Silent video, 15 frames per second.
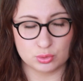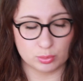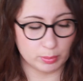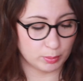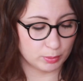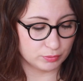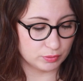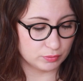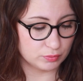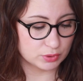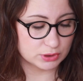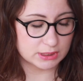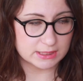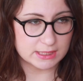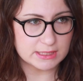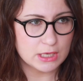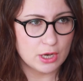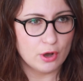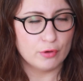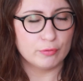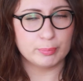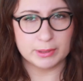что по поводу него сказать.
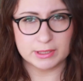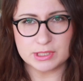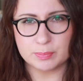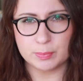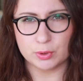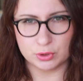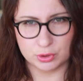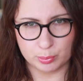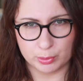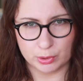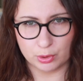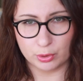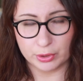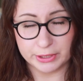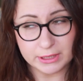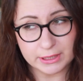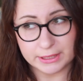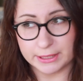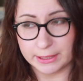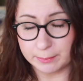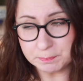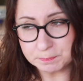В принципе, он неплохой
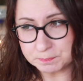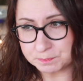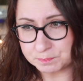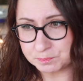крем